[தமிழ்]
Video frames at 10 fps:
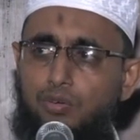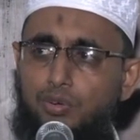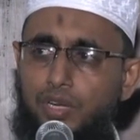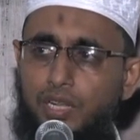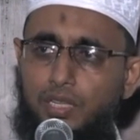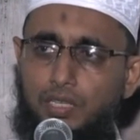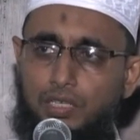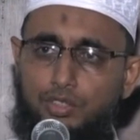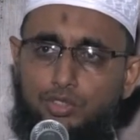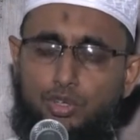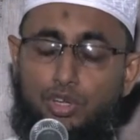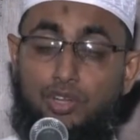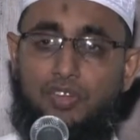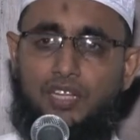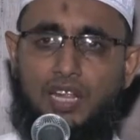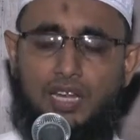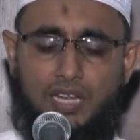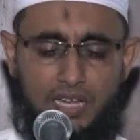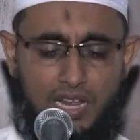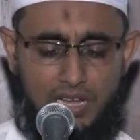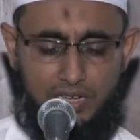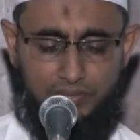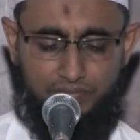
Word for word: ஒன்றை சொல்லிவிட்டான் என்றால்